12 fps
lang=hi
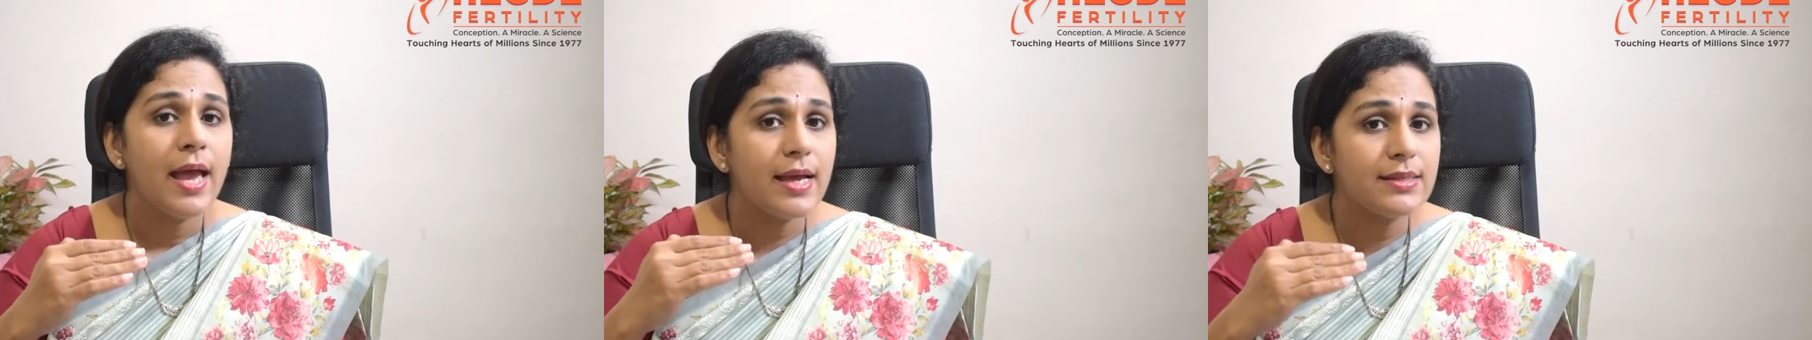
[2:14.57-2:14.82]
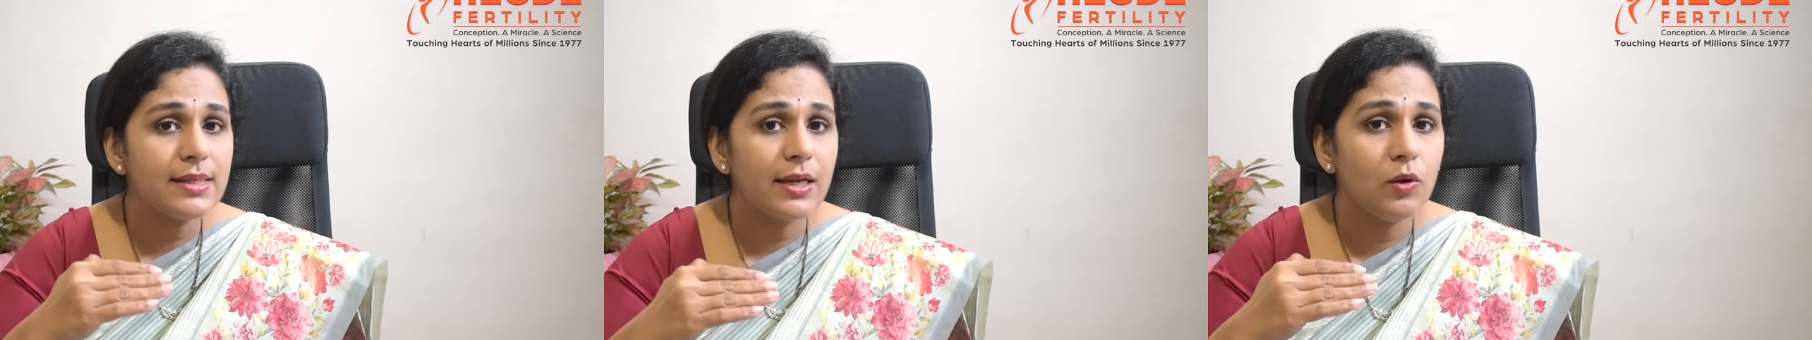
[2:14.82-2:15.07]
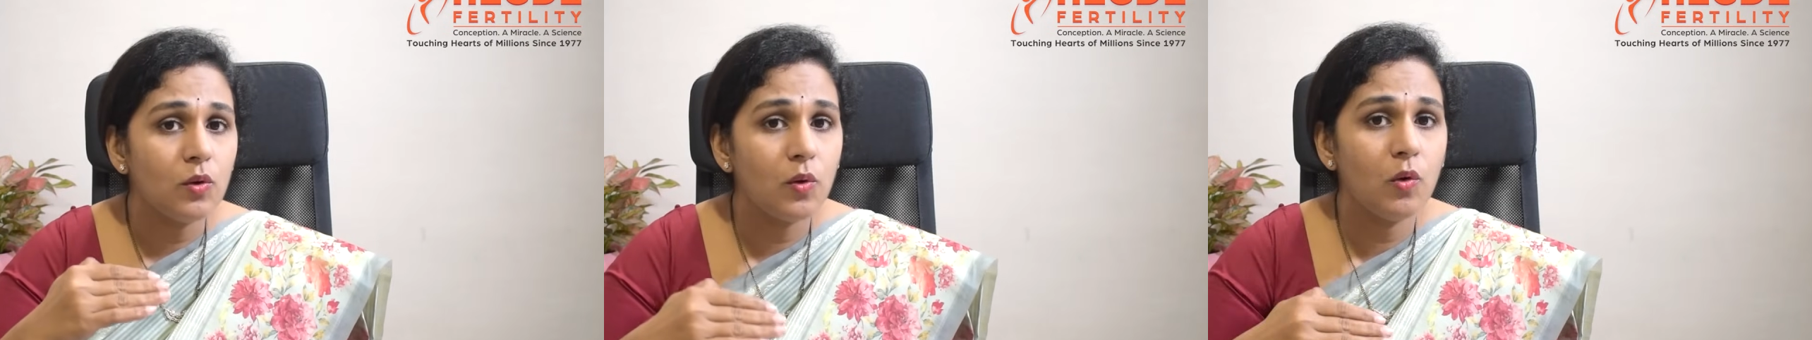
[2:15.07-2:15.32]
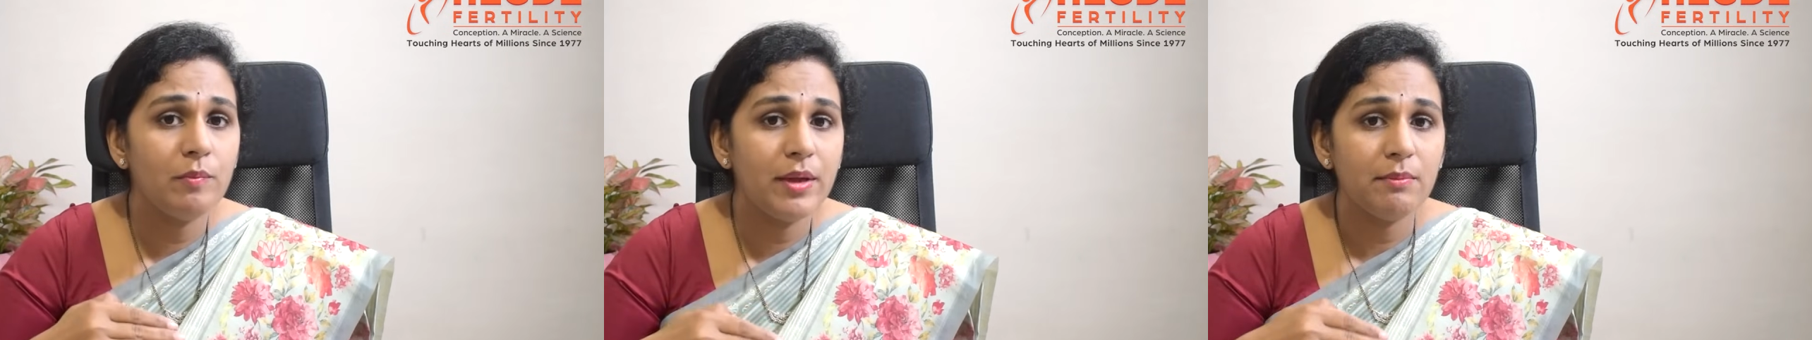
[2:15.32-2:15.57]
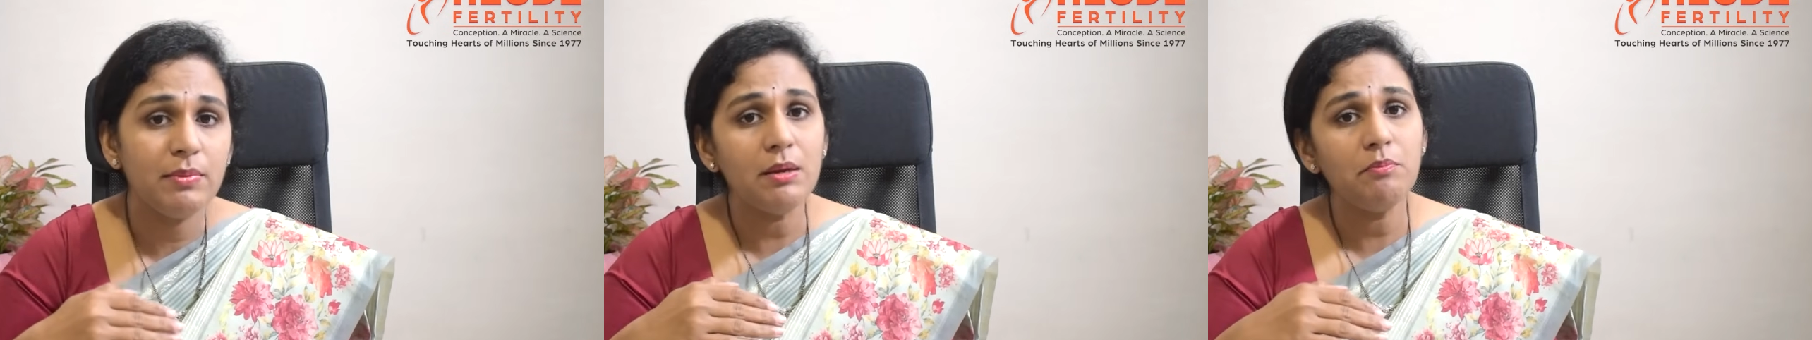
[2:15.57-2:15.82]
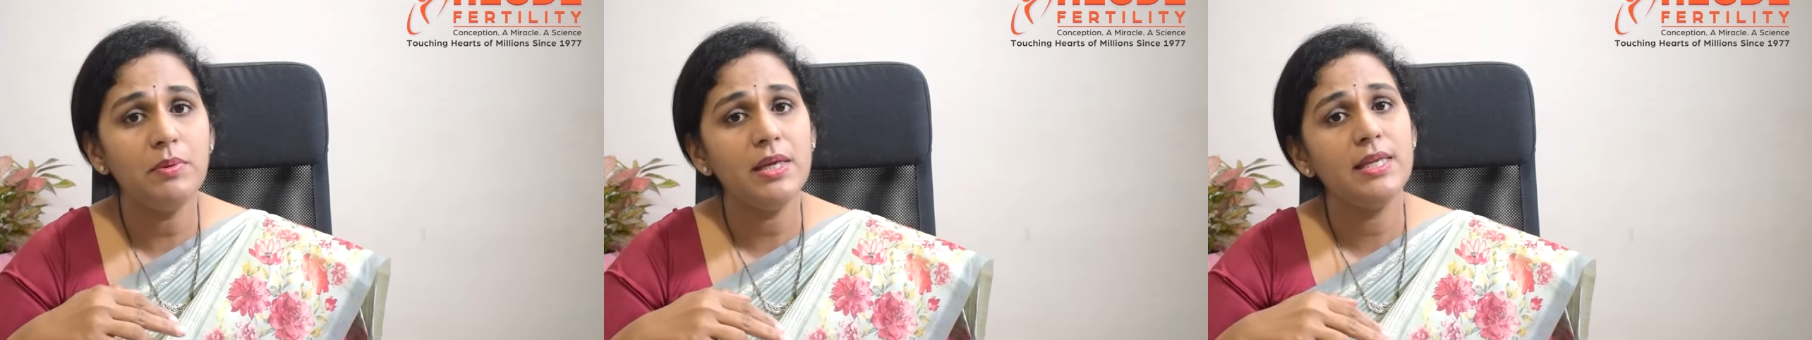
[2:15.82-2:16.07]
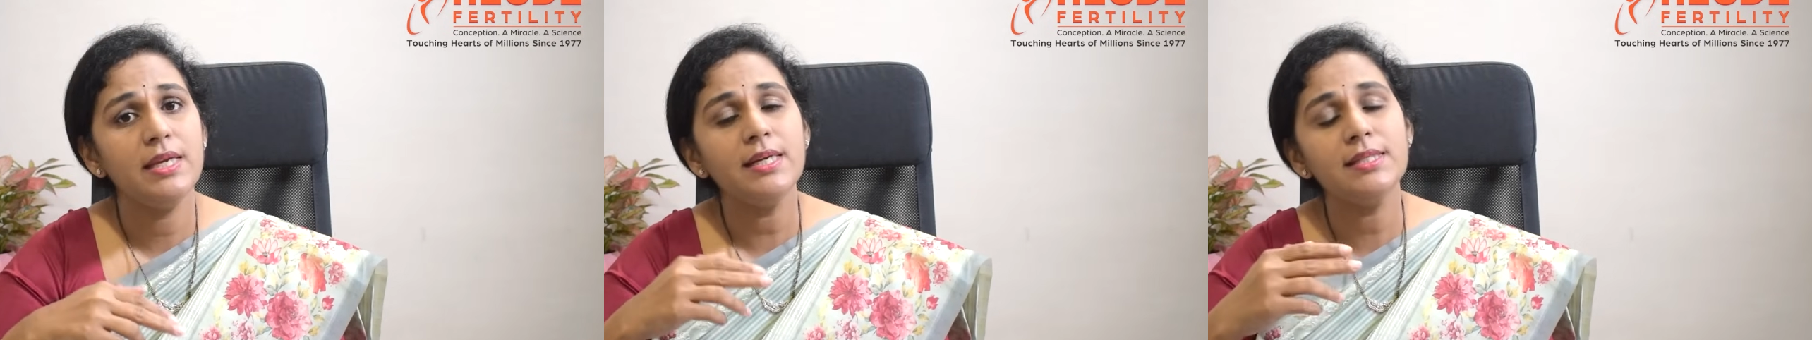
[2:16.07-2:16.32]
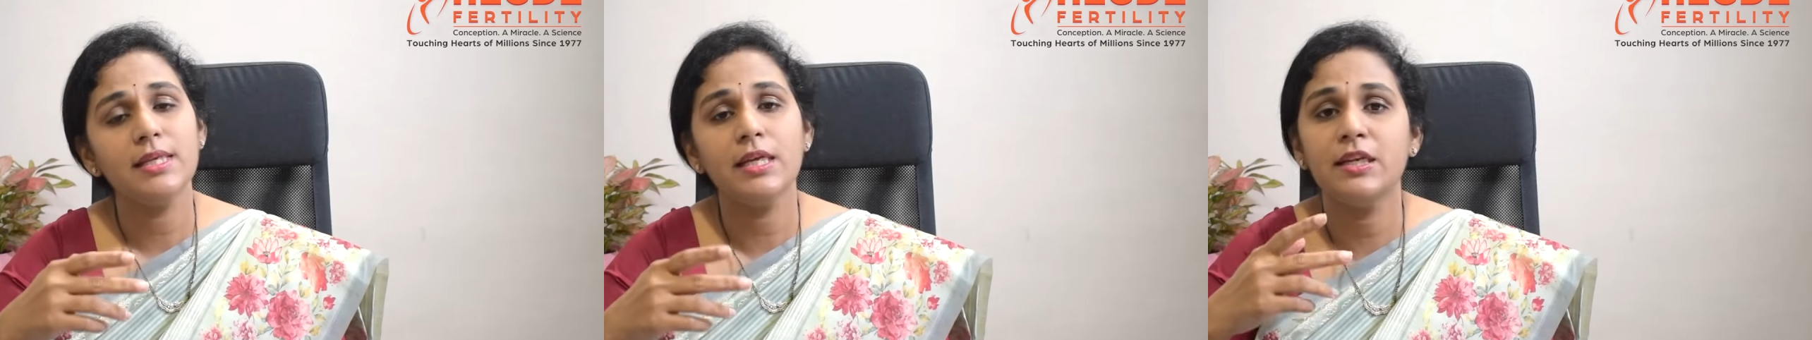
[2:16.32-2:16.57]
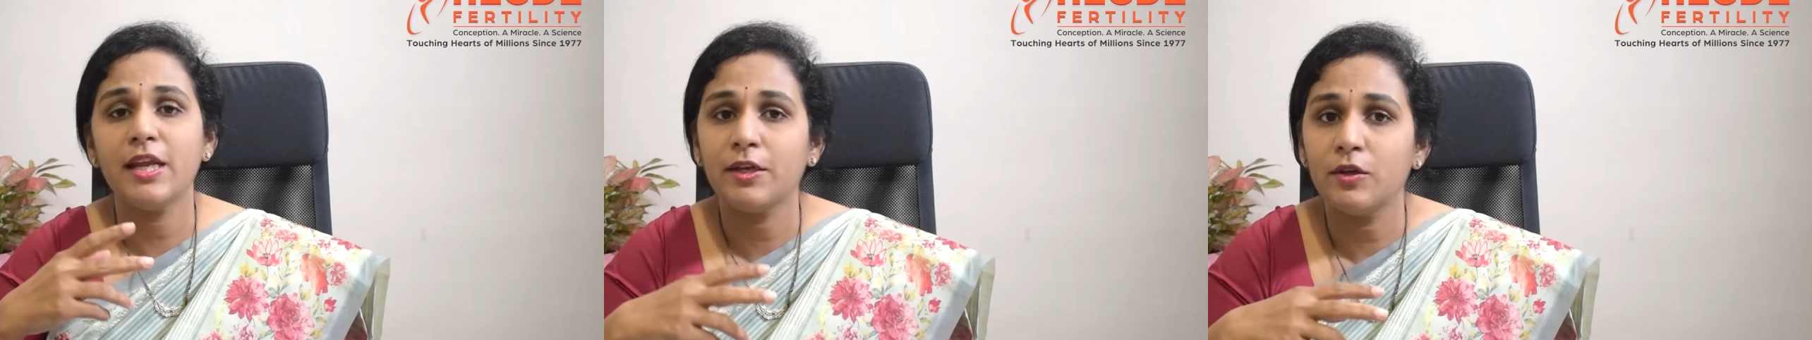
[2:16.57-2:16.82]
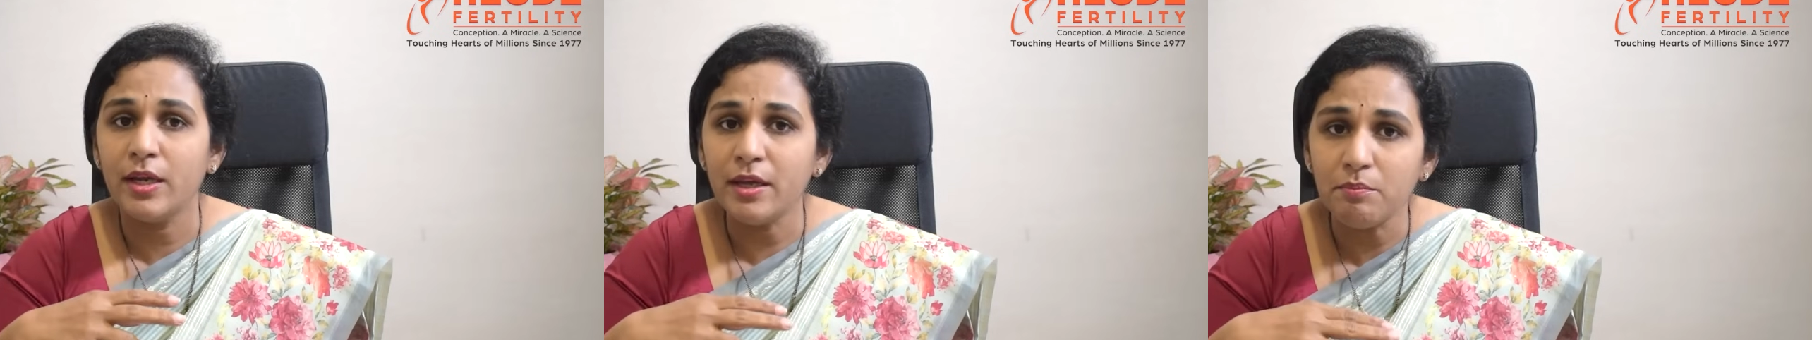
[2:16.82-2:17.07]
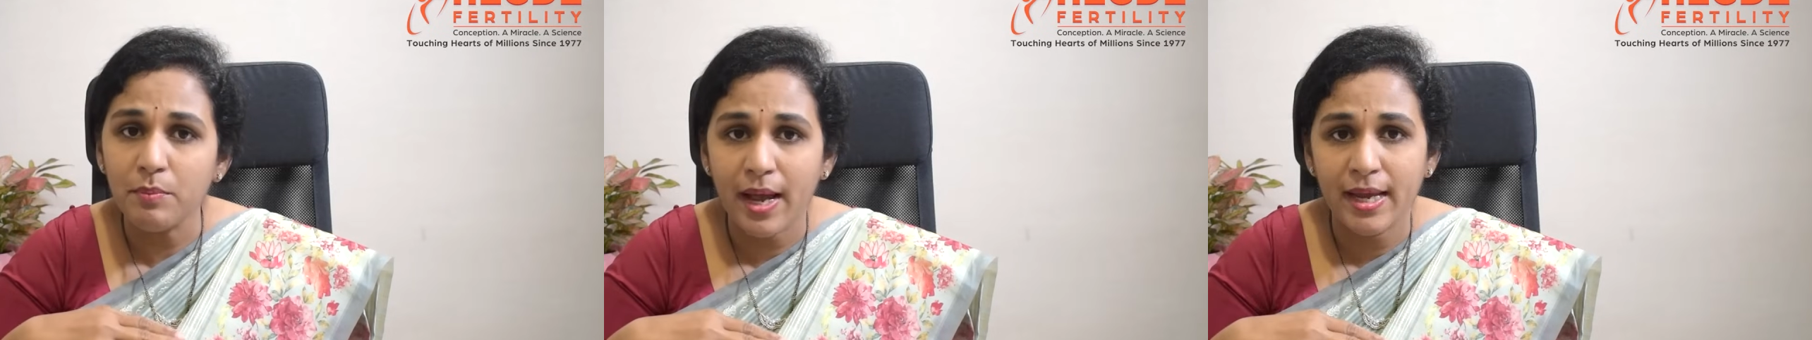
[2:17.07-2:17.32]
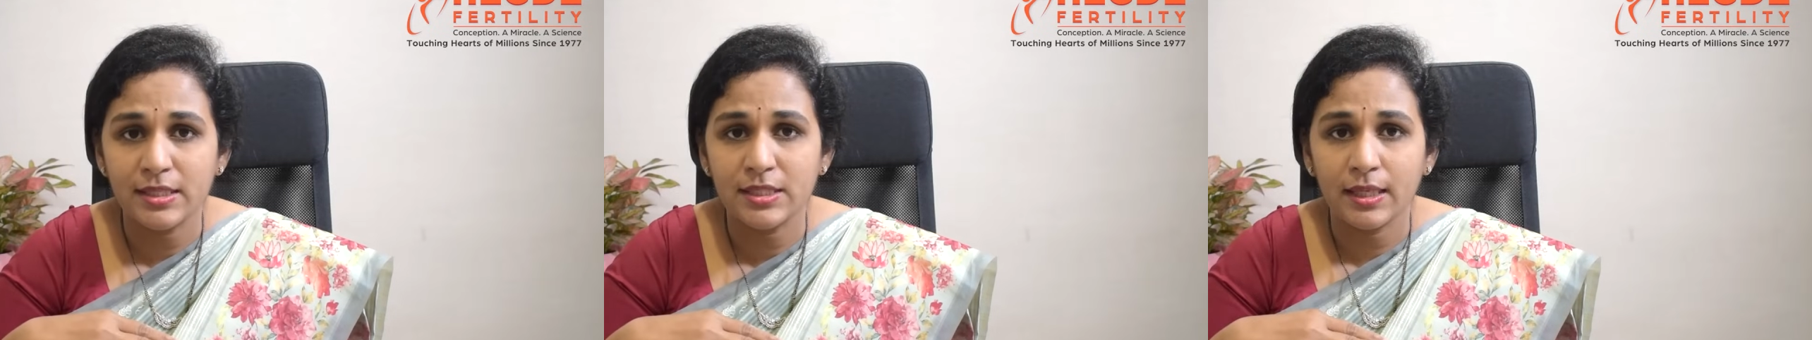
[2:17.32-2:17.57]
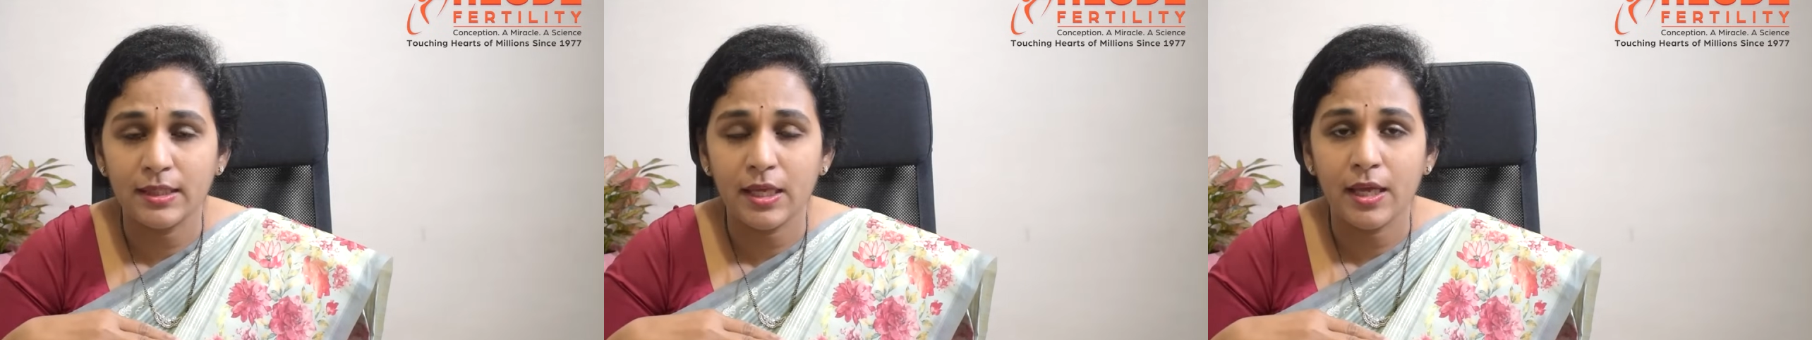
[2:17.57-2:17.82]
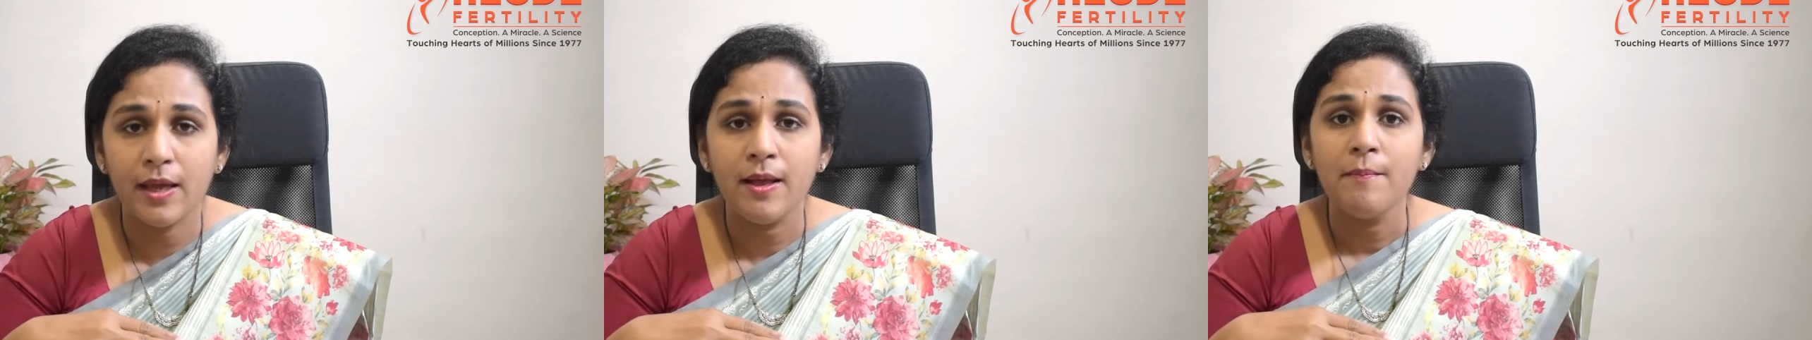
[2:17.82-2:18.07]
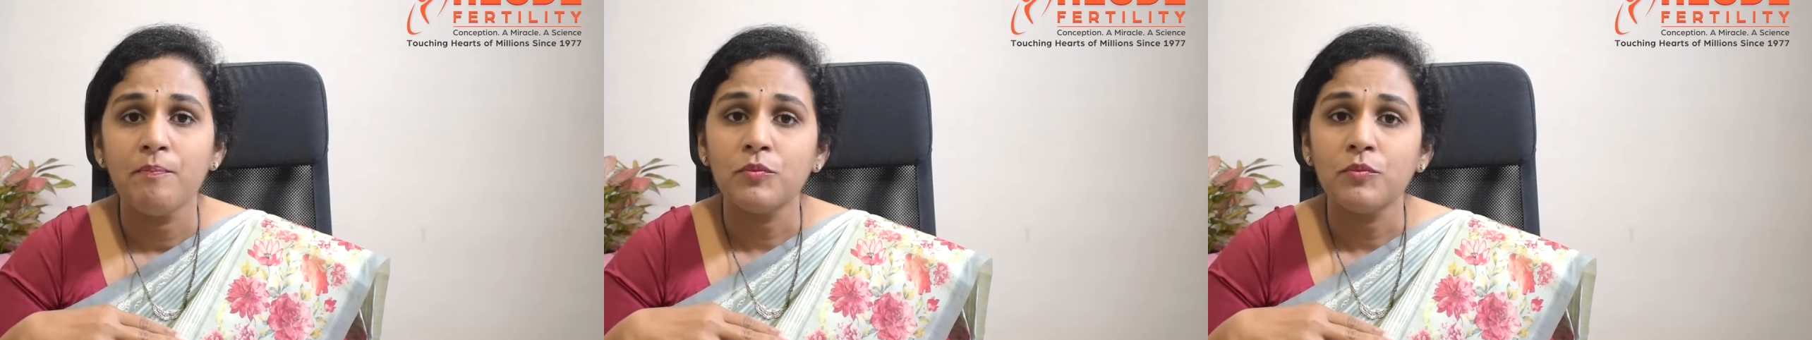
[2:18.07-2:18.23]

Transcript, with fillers: ऐसे लोगों में भी पीरियड्स इरेगुलर पाए जाते हैं